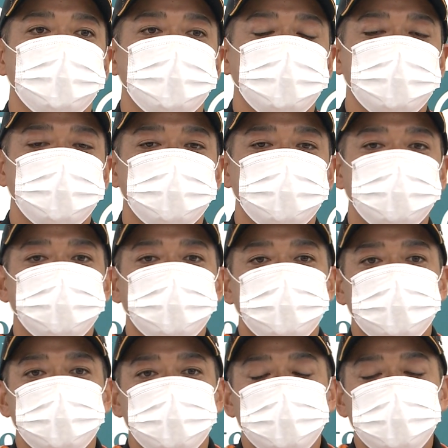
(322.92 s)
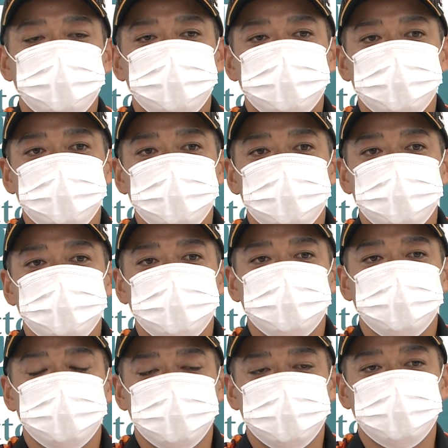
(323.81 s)
まあ、あと一歩のその
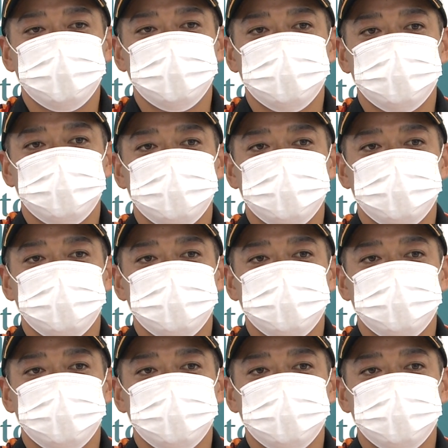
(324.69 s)
G1 のとこ